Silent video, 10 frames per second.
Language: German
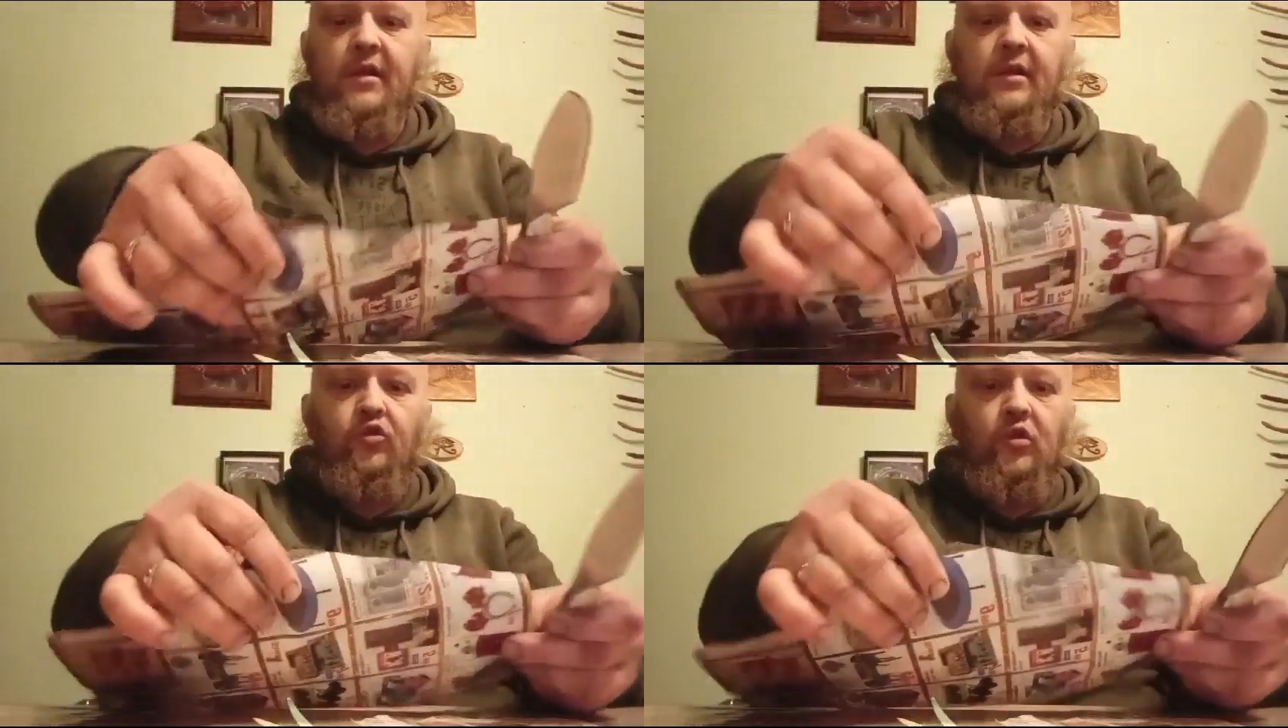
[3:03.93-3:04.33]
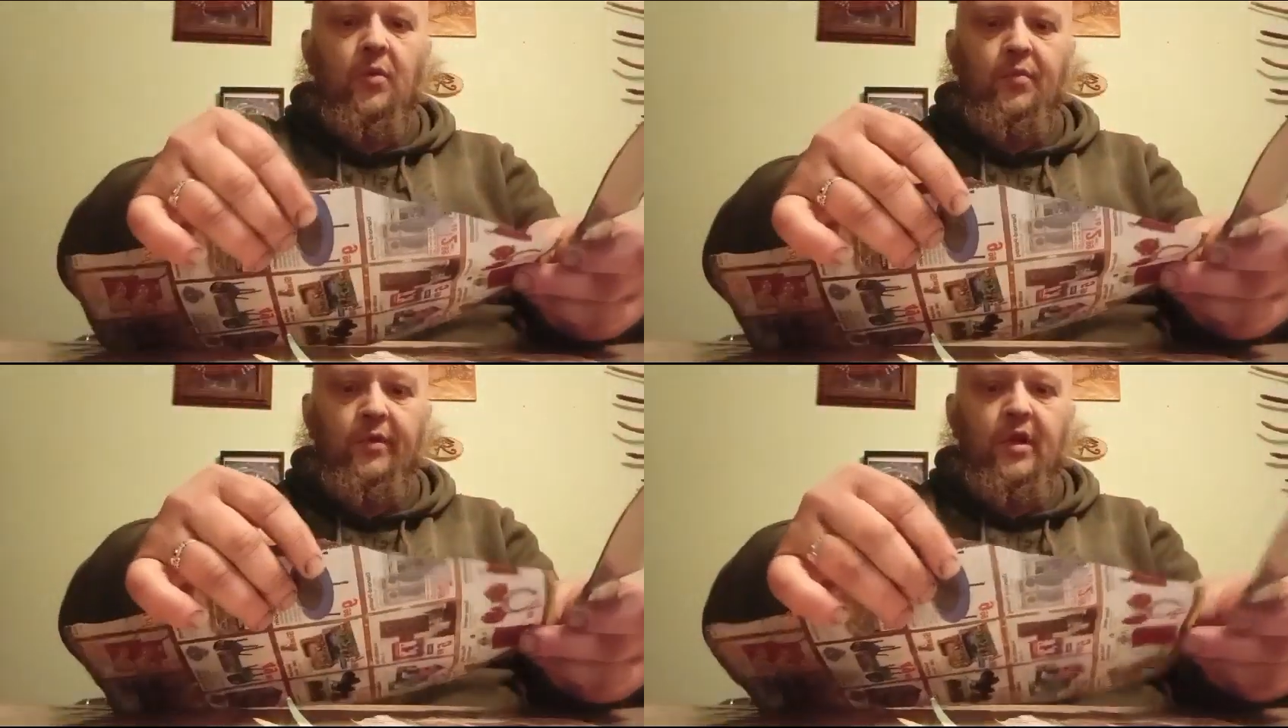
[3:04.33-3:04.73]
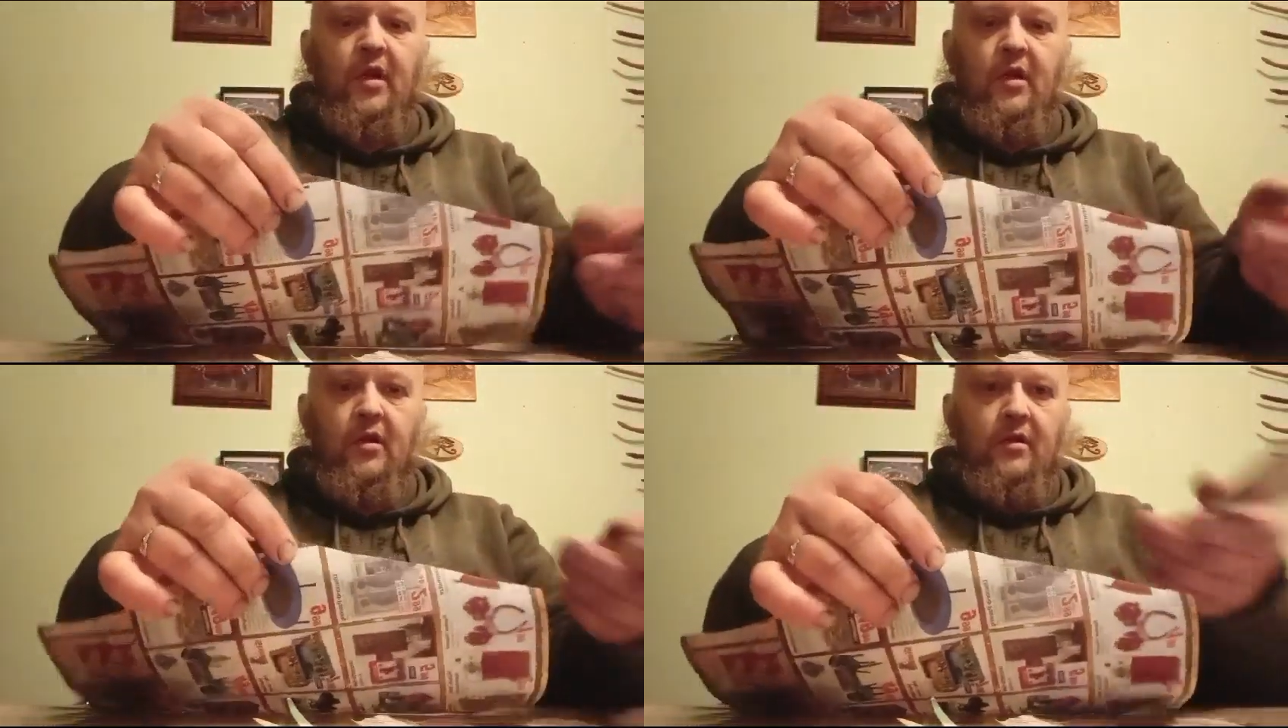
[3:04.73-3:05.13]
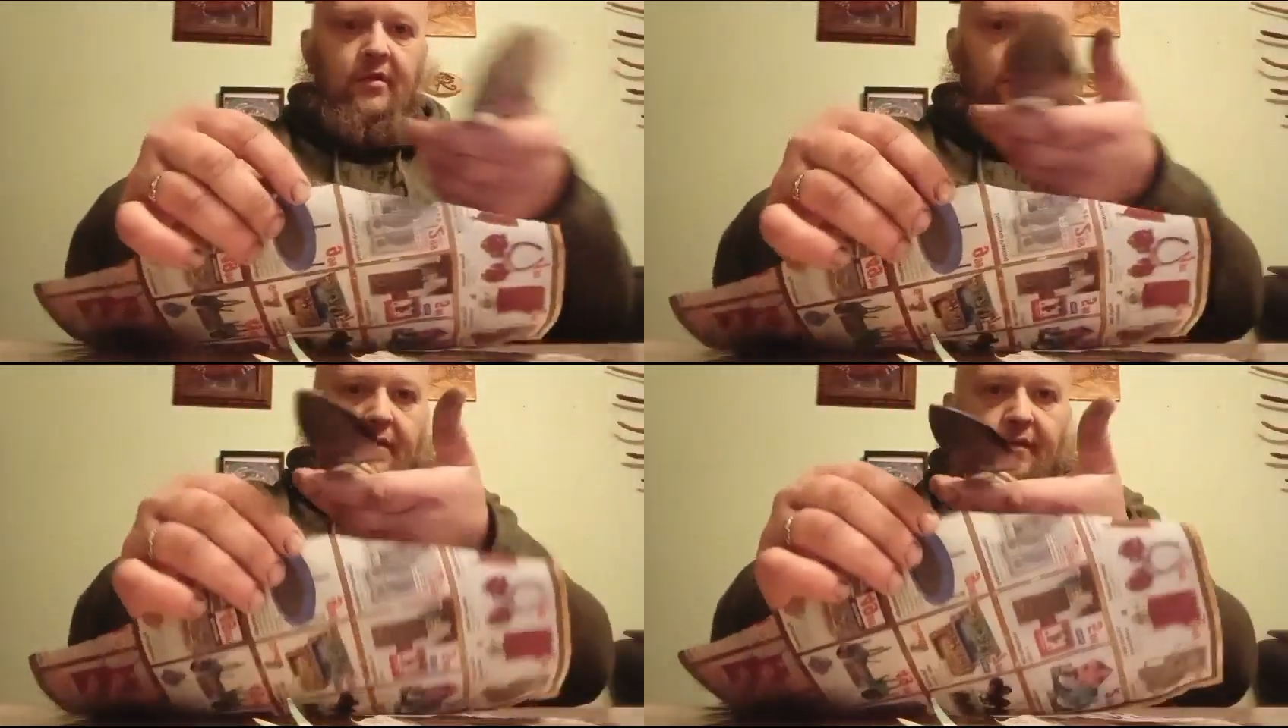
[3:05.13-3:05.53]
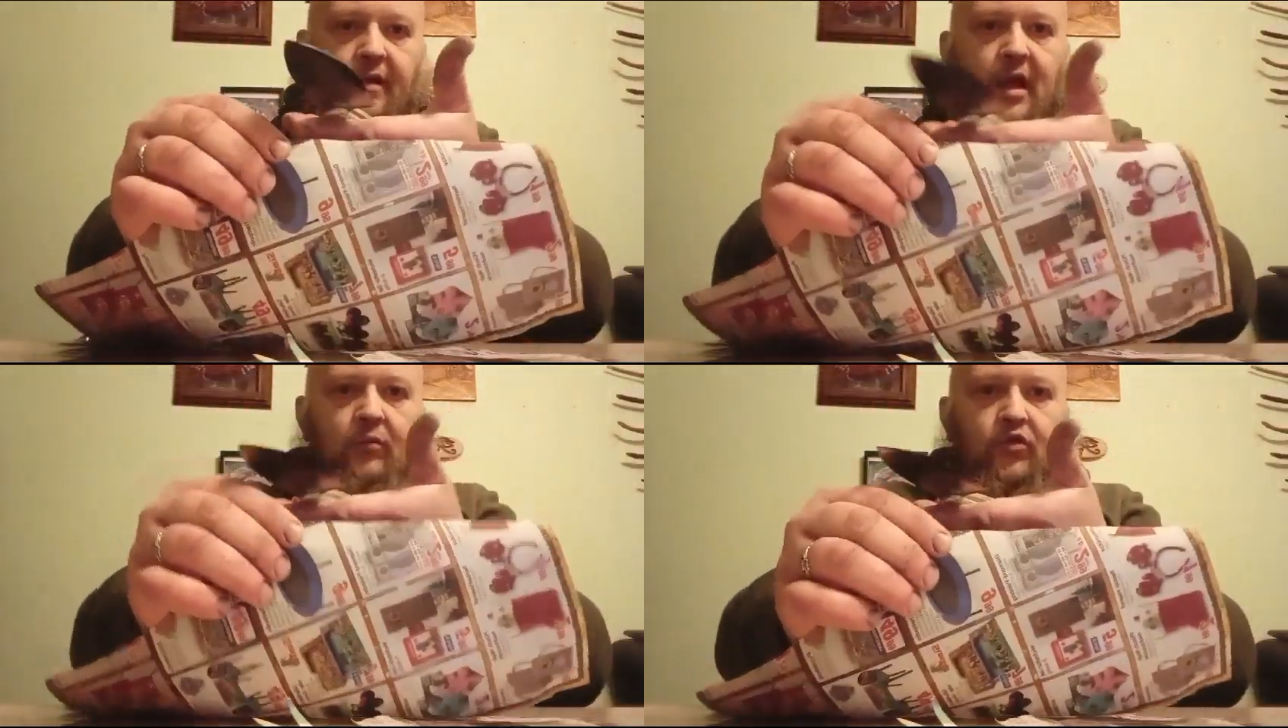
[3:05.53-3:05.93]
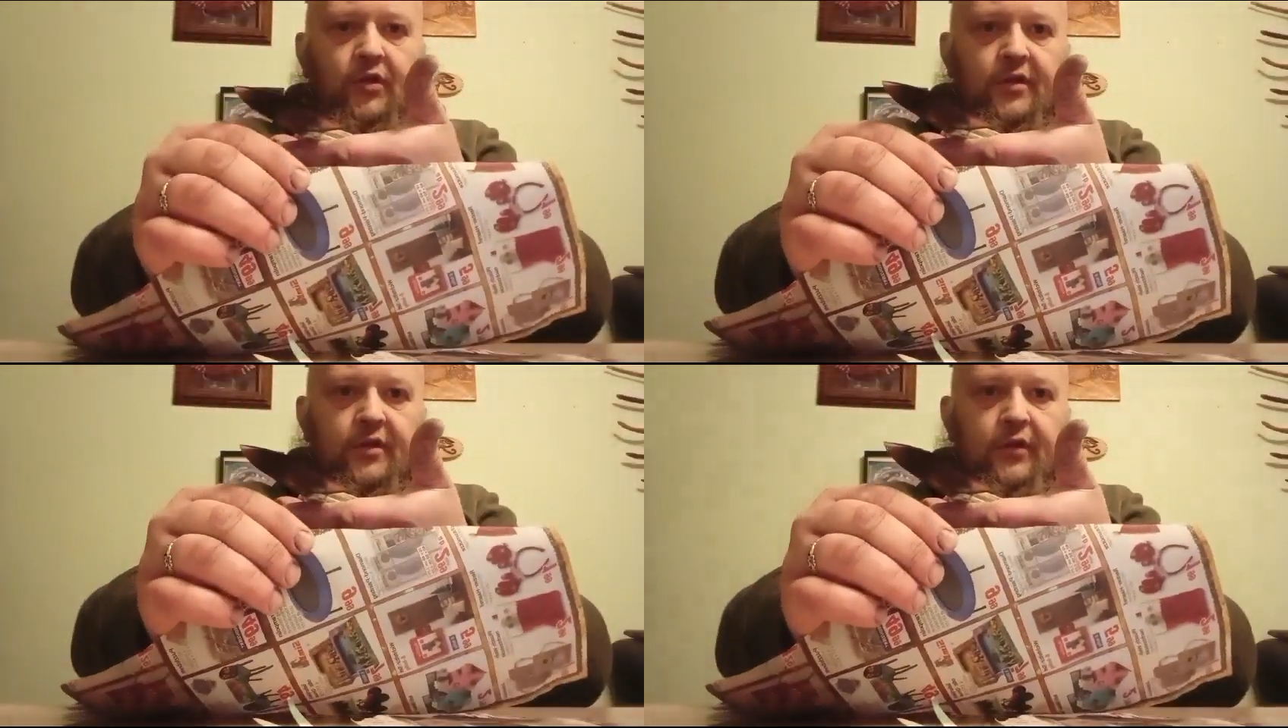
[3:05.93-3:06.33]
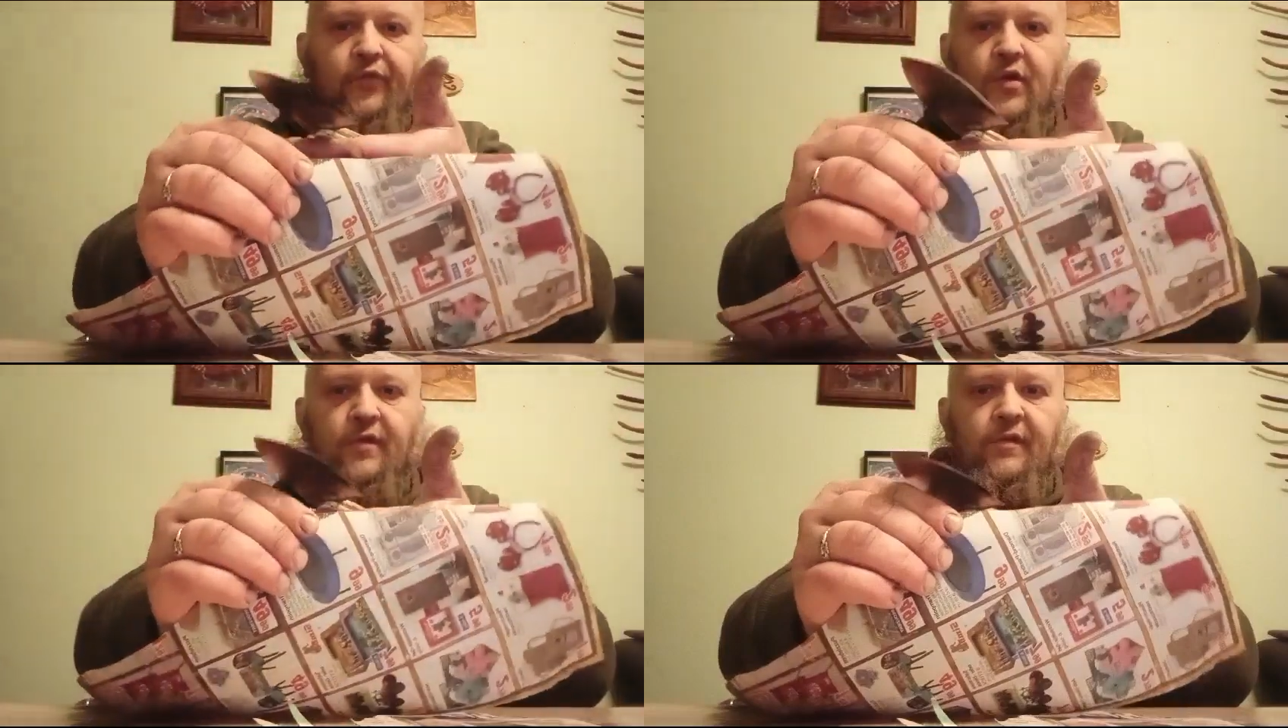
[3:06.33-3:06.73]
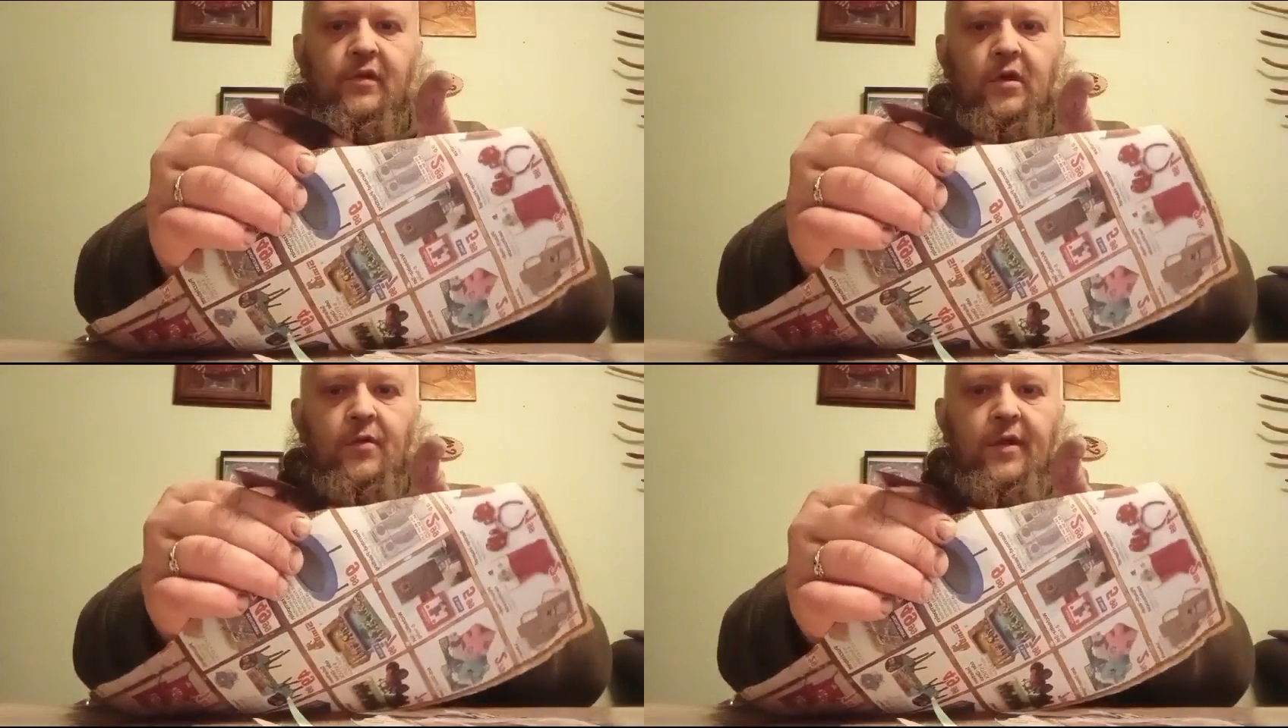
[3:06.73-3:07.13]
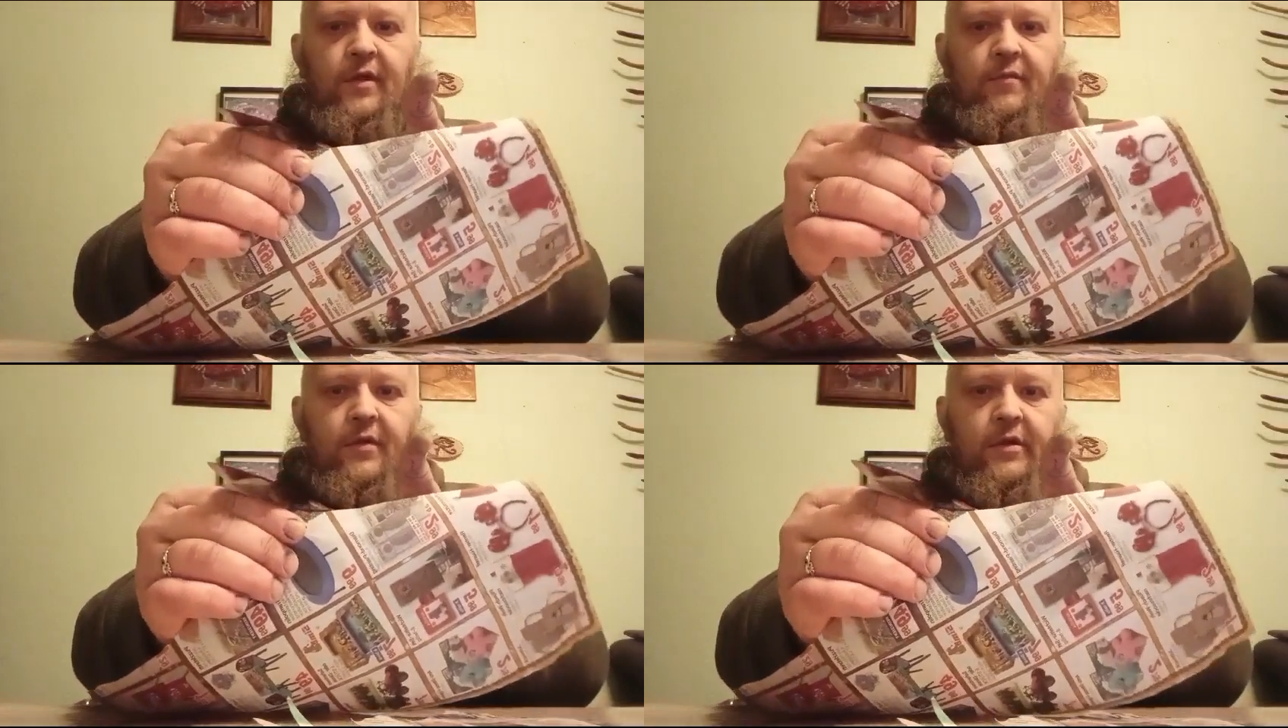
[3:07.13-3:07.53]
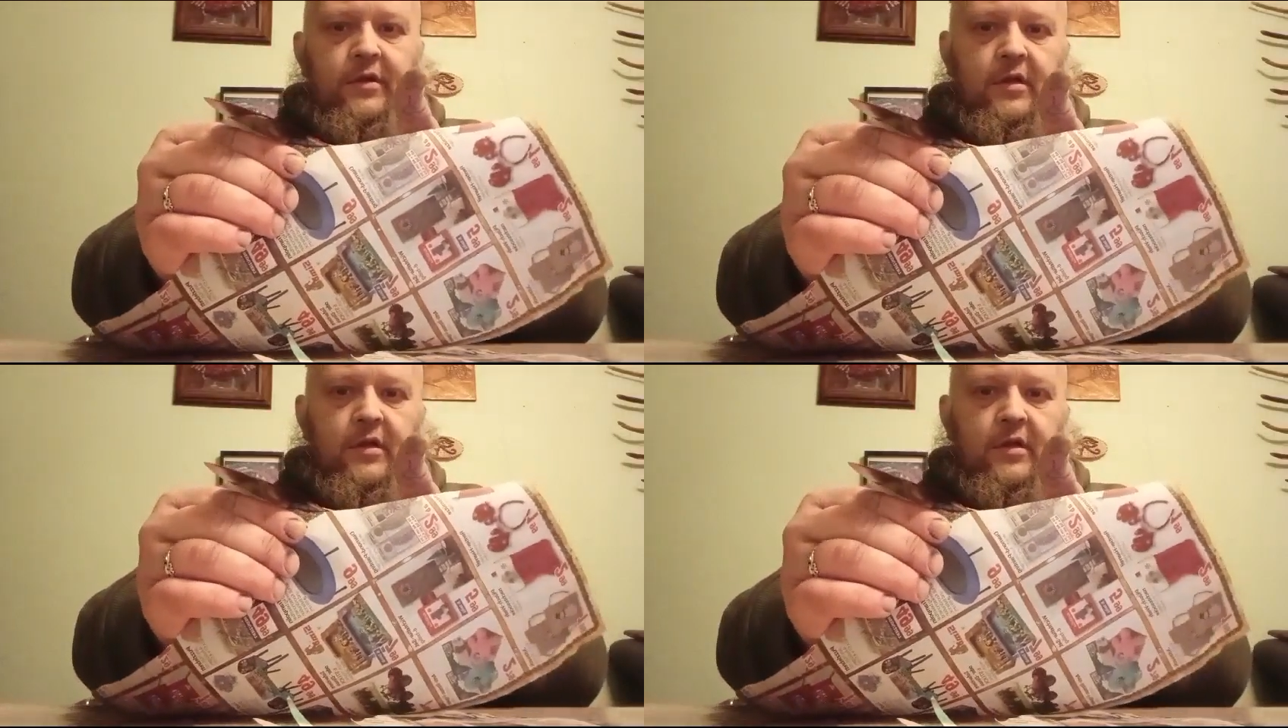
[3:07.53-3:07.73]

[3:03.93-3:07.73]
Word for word: Center Shop. Same shit, different story.